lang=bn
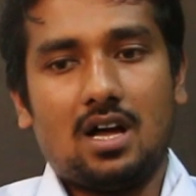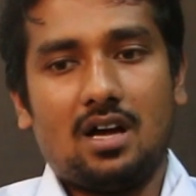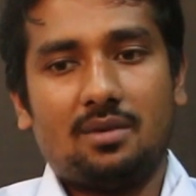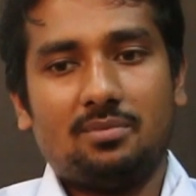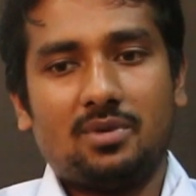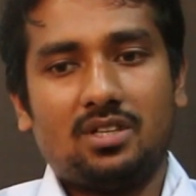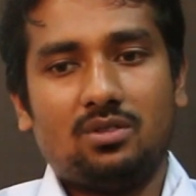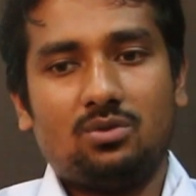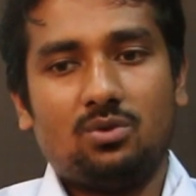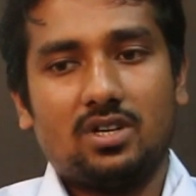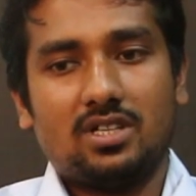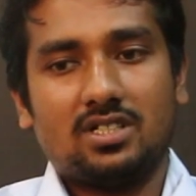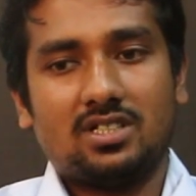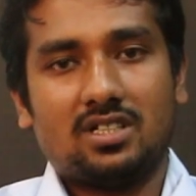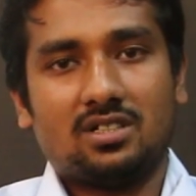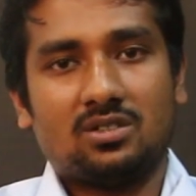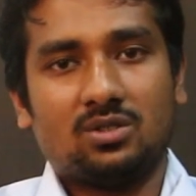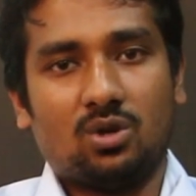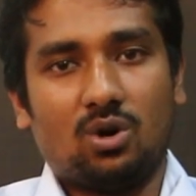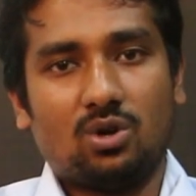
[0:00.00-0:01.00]
আমি দুই
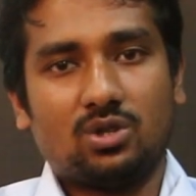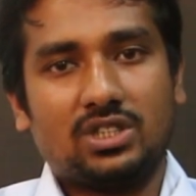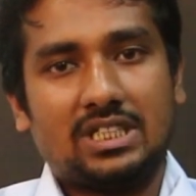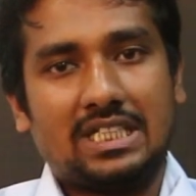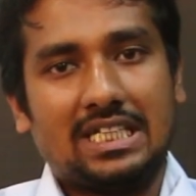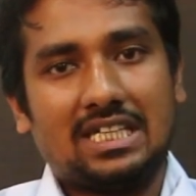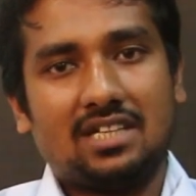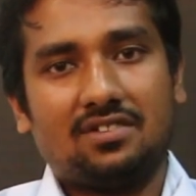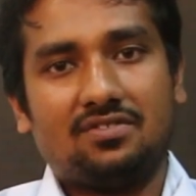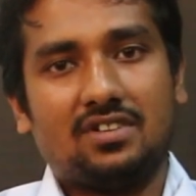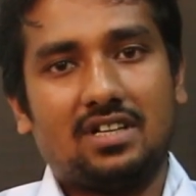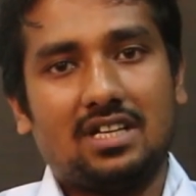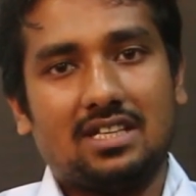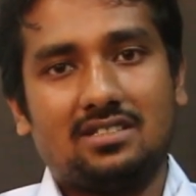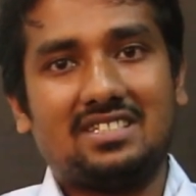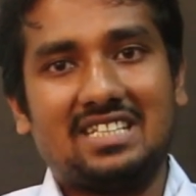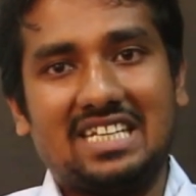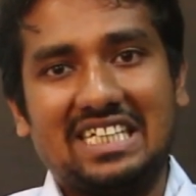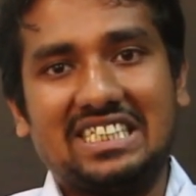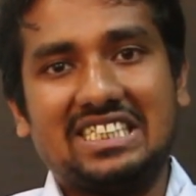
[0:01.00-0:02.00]
থেকে
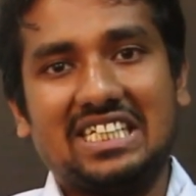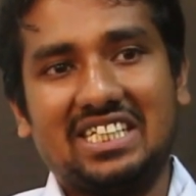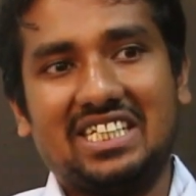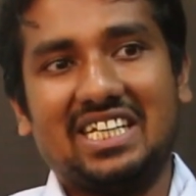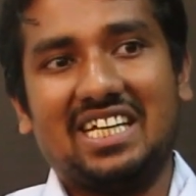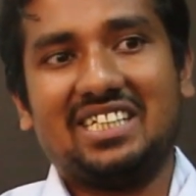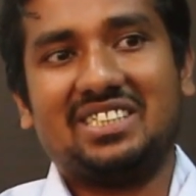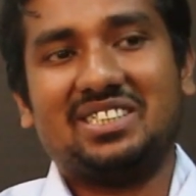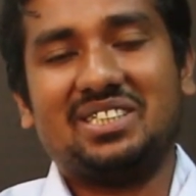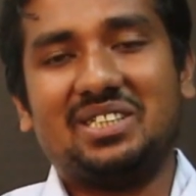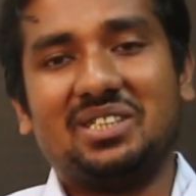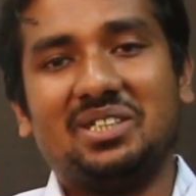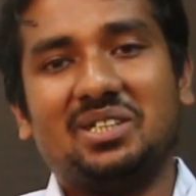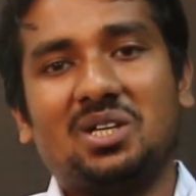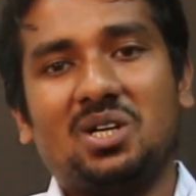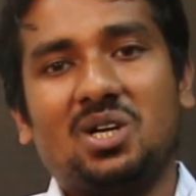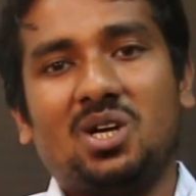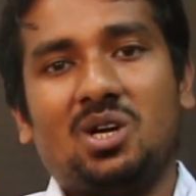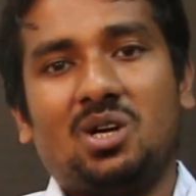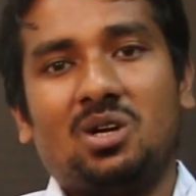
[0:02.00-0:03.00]
ফ্রিল্যান্সিংয়ের সাথে আছি
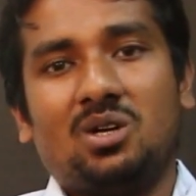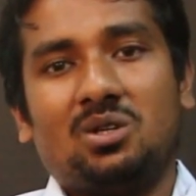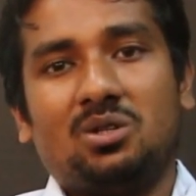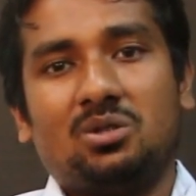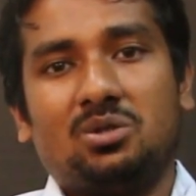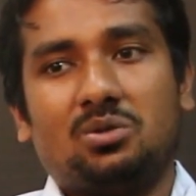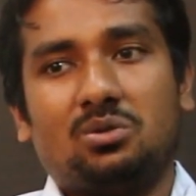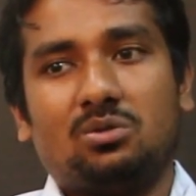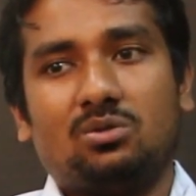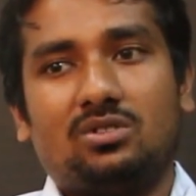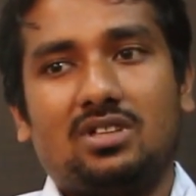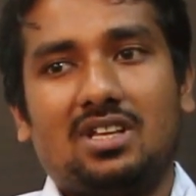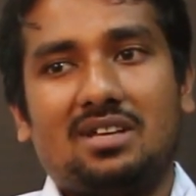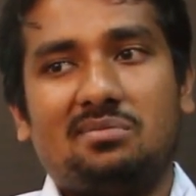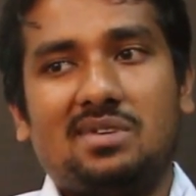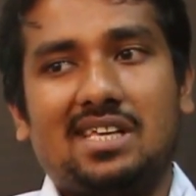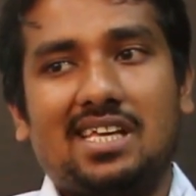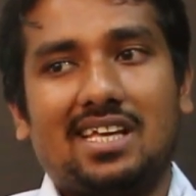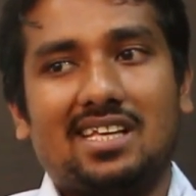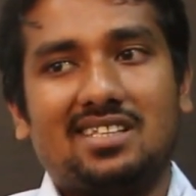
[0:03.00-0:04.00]
শুরুতে
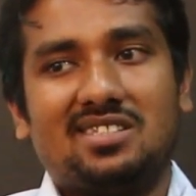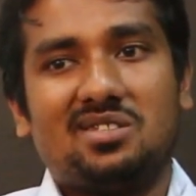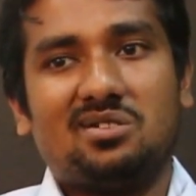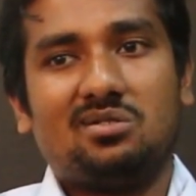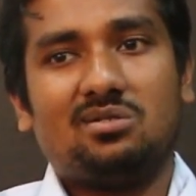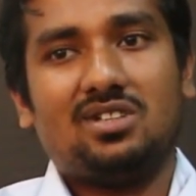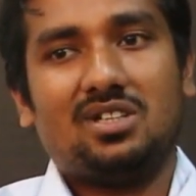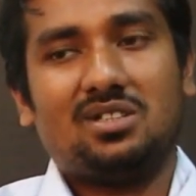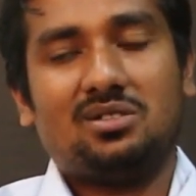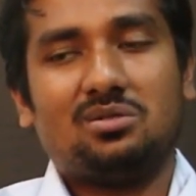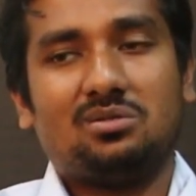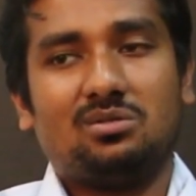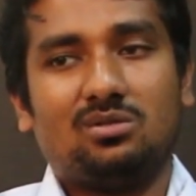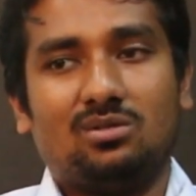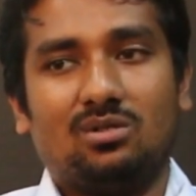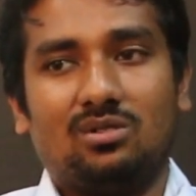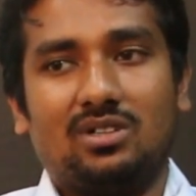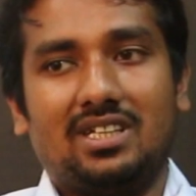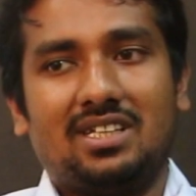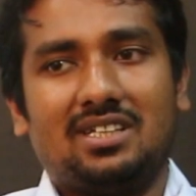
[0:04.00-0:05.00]
আমি এসিও e দিয়ে শুরু
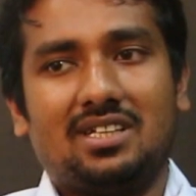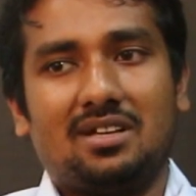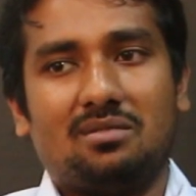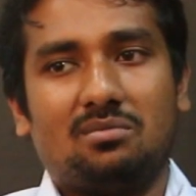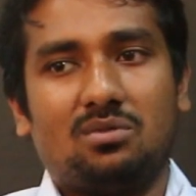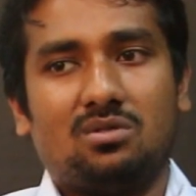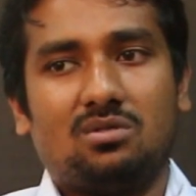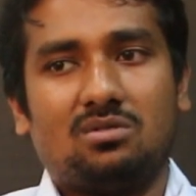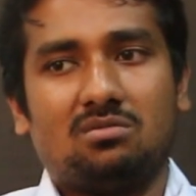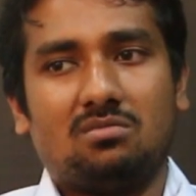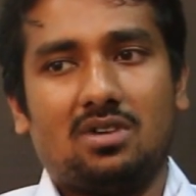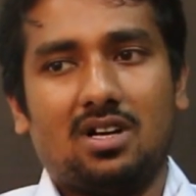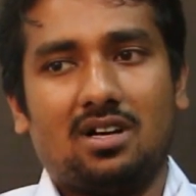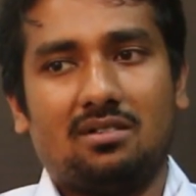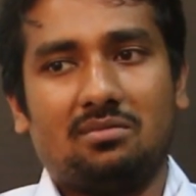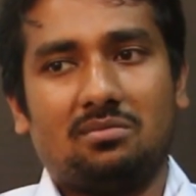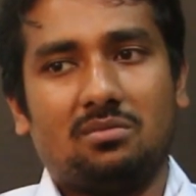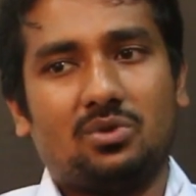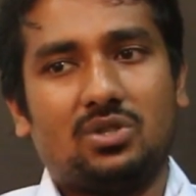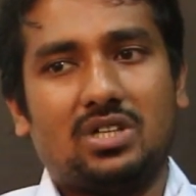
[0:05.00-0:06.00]
করি এবং
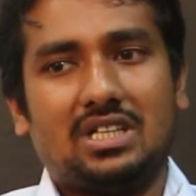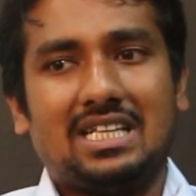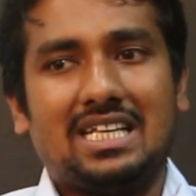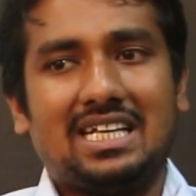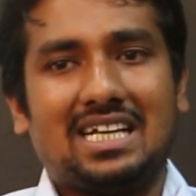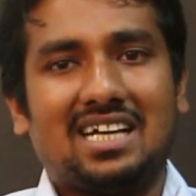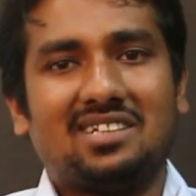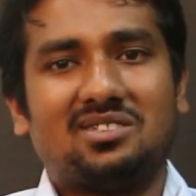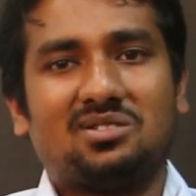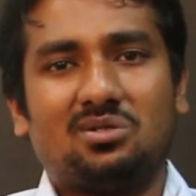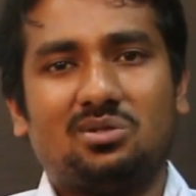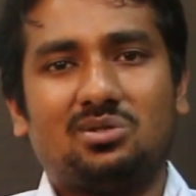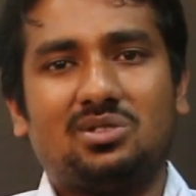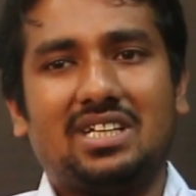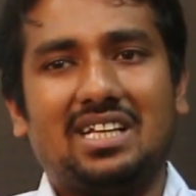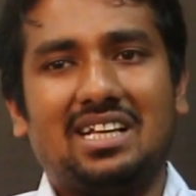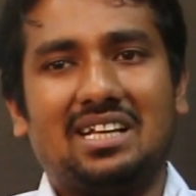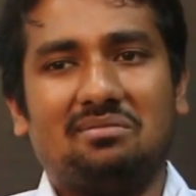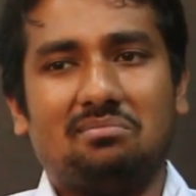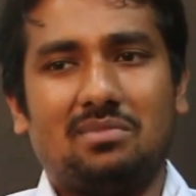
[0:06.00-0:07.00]
ওটা নিয়েই কাজ
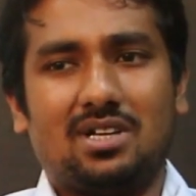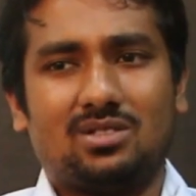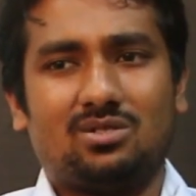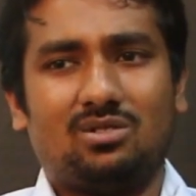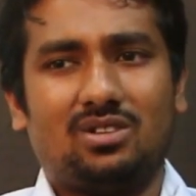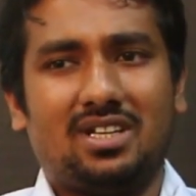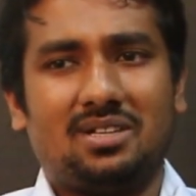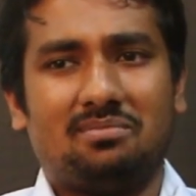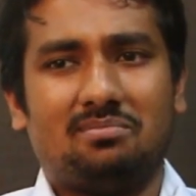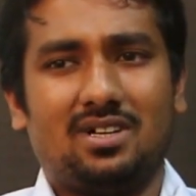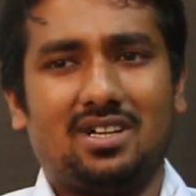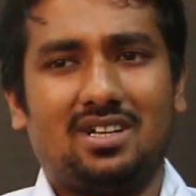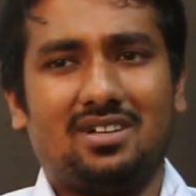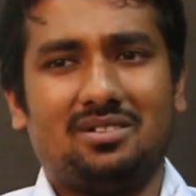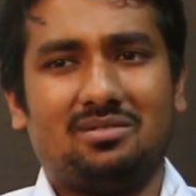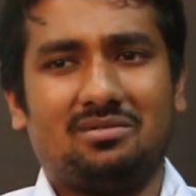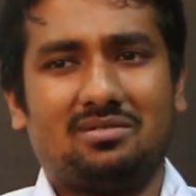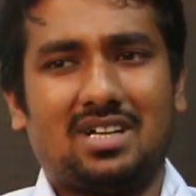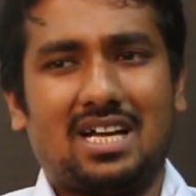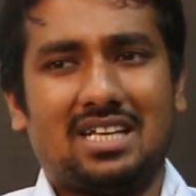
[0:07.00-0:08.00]
করছিলাম আসলে
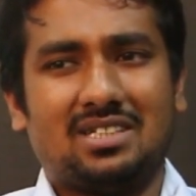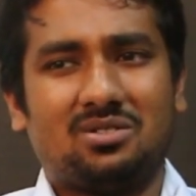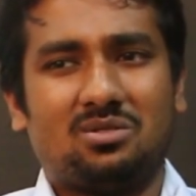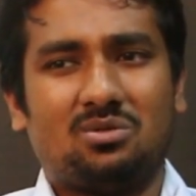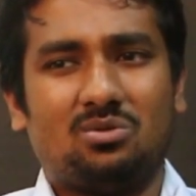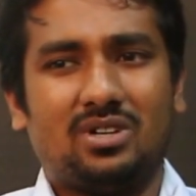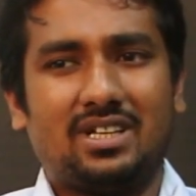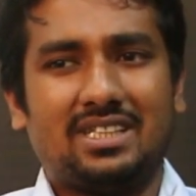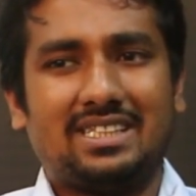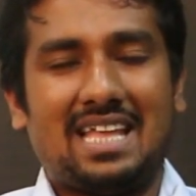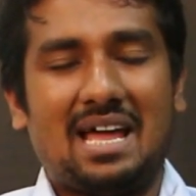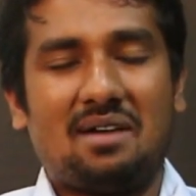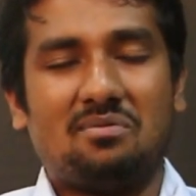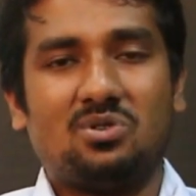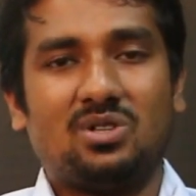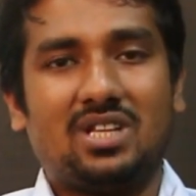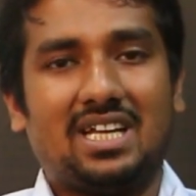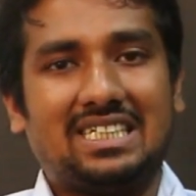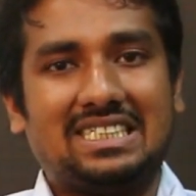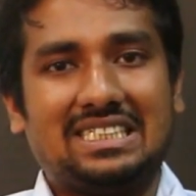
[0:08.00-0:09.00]
কাজ করে
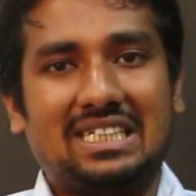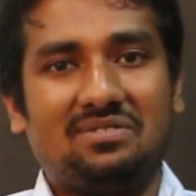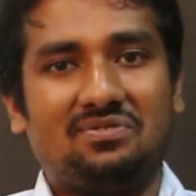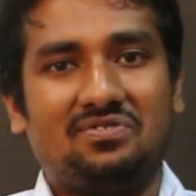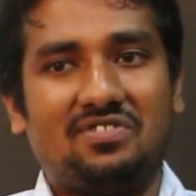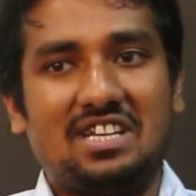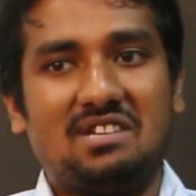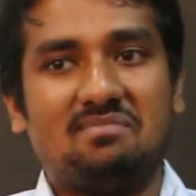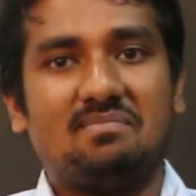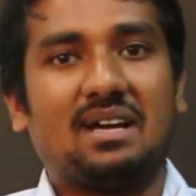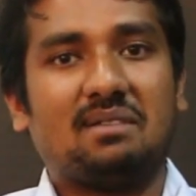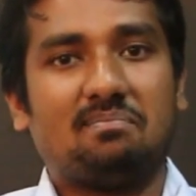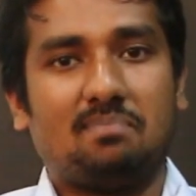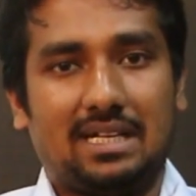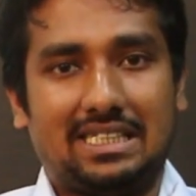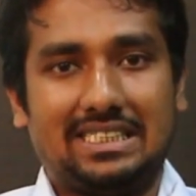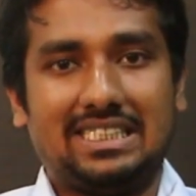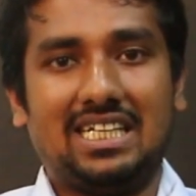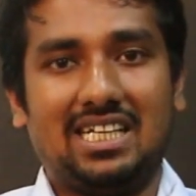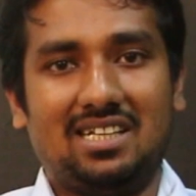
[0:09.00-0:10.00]
তেমন একটা ফিডব্যাক
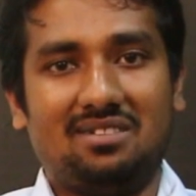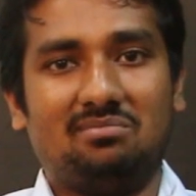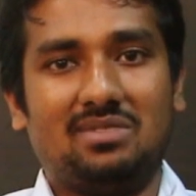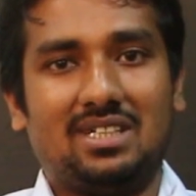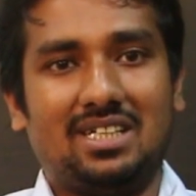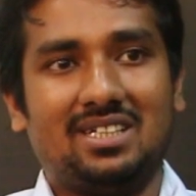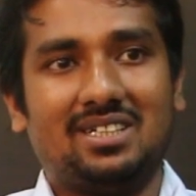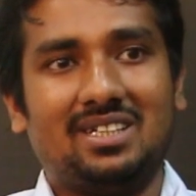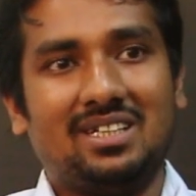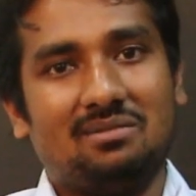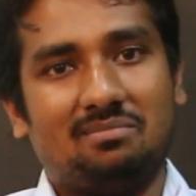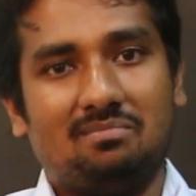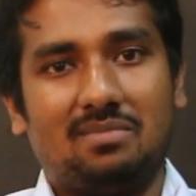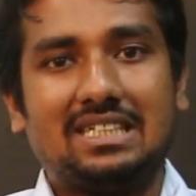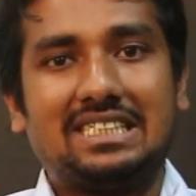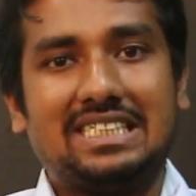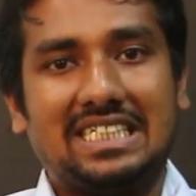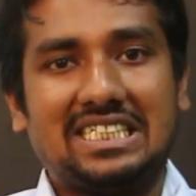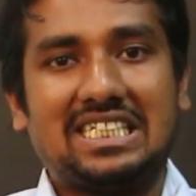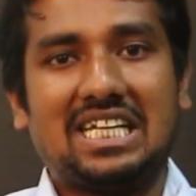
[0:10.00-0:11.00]
পাচ্ছিলাম না
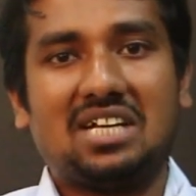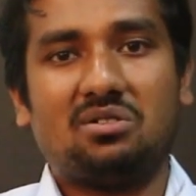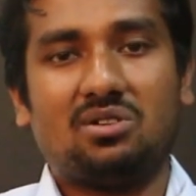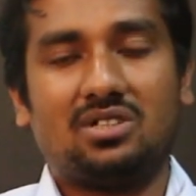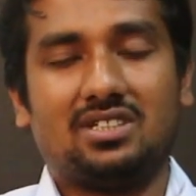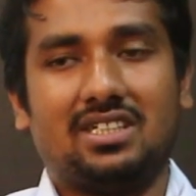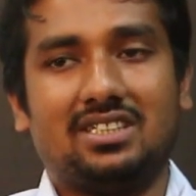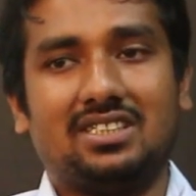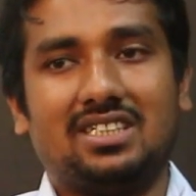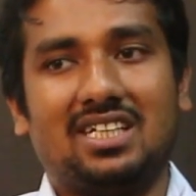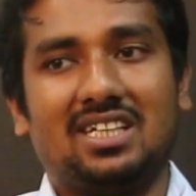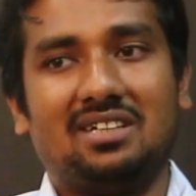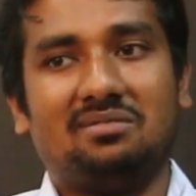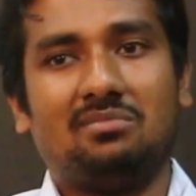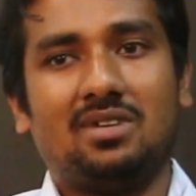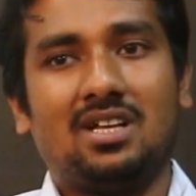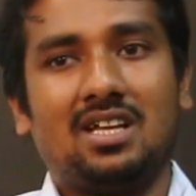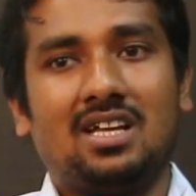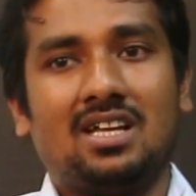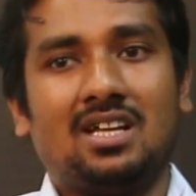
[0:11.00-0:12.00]
বাট চেষ্টা করে যাচ্ছিলাম
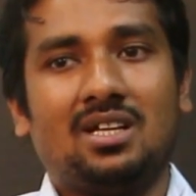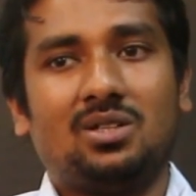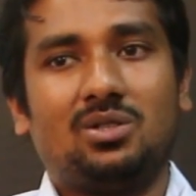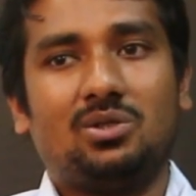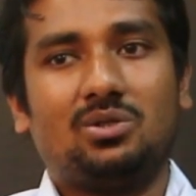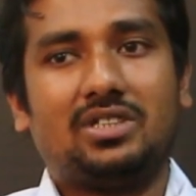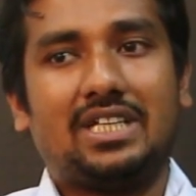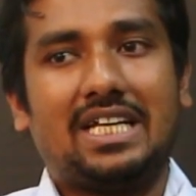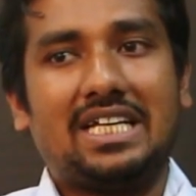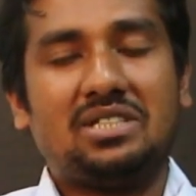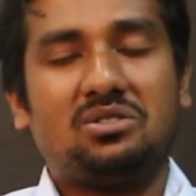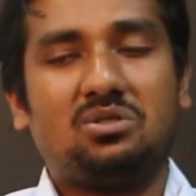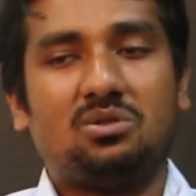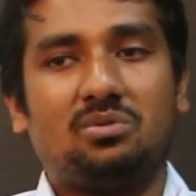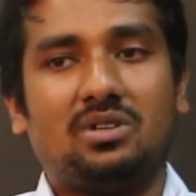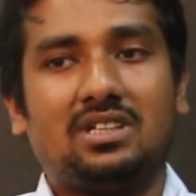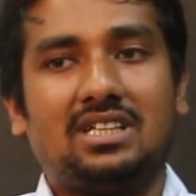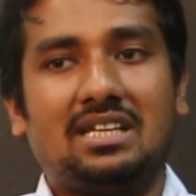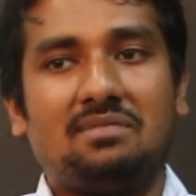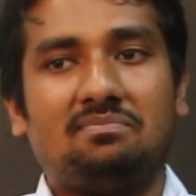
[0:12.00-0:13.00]
তো সেই
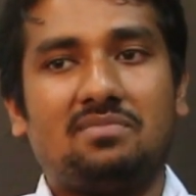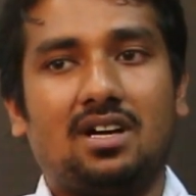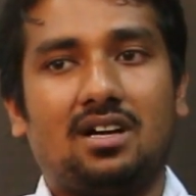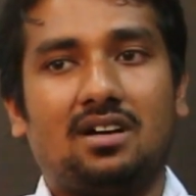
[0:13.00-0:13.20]
সুবাদেই